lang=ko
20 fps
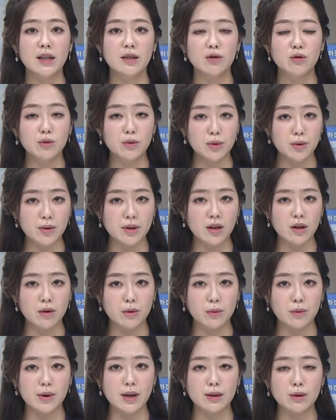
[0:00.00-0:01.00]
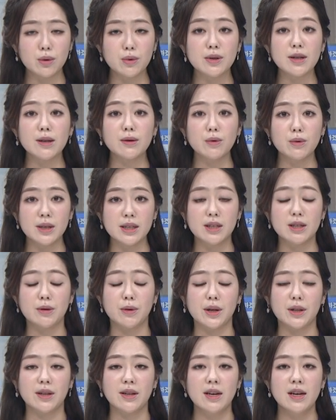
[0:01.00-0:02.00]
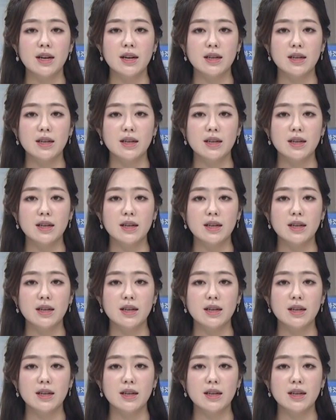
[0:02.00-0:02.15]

중소기업과 소상공인 지원,